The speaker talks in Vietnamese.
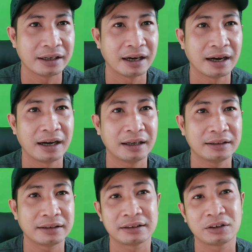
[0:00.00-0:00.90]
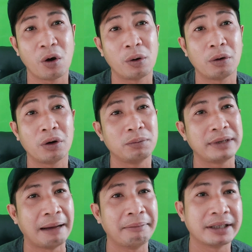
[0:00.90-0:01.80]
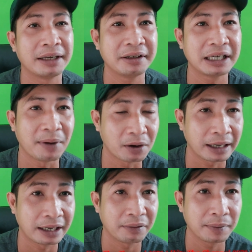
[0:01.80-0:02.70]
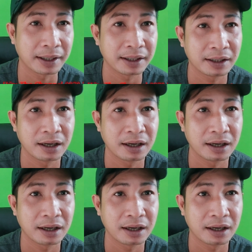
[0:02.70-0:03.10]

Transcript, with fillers: À, cô đâu có đụng chạm về tới những cái bọn này đâu quý vị.